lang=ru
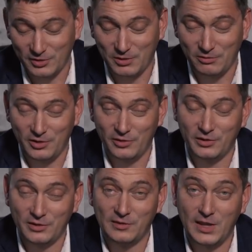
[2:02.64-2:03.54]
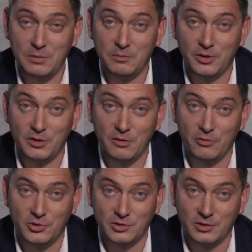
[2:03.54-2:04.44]
не справляются, они слабые
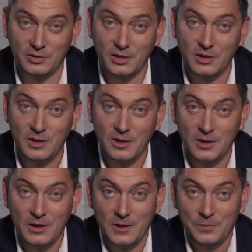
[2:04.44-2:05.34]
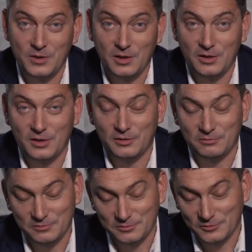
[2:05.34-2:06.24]
переговорщики, да. Э,
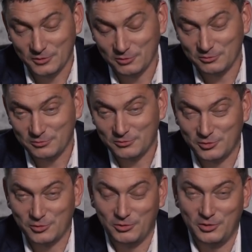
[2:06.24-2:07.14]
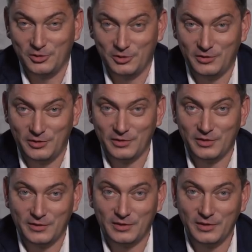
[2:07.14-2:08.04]
ну, что мне делать?
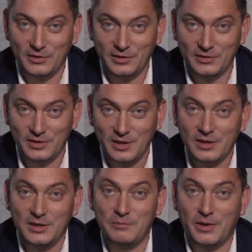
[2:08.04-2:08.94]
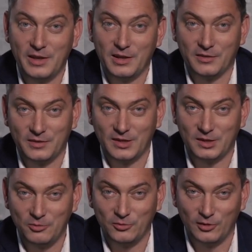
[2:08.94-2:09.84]
Естественно, я согласился и поехал к
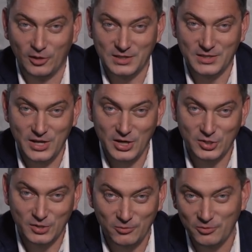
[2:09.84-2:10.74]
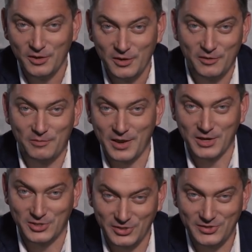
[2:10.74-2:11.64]
этому сложнейшему в
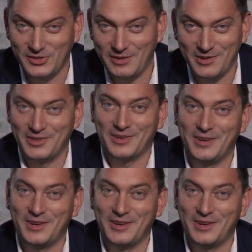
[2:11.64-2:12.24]
моей жизни, наверное,